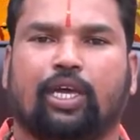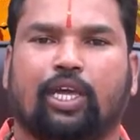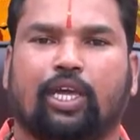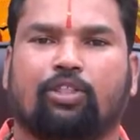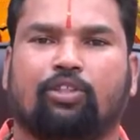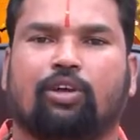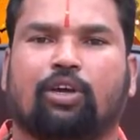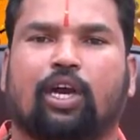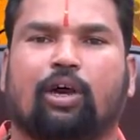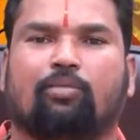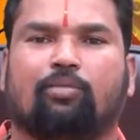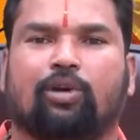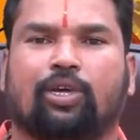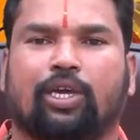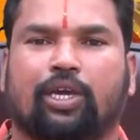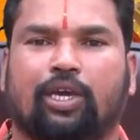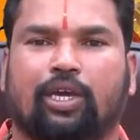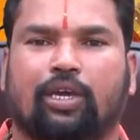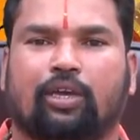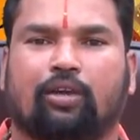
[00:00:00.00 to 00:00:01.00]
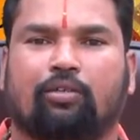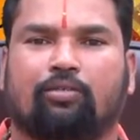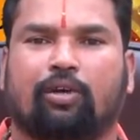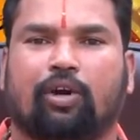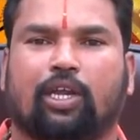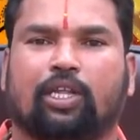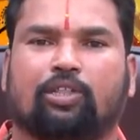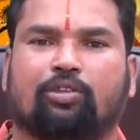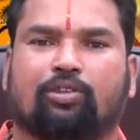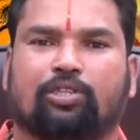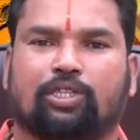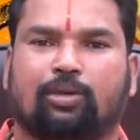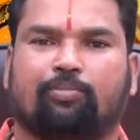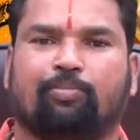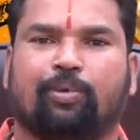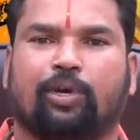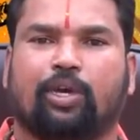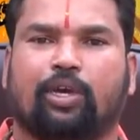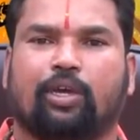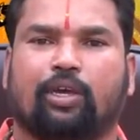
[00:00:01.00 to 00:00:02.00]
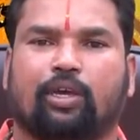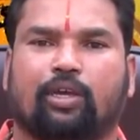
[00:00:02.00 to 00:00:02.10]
ఎదురుగా పోయి వారితో చెప్పి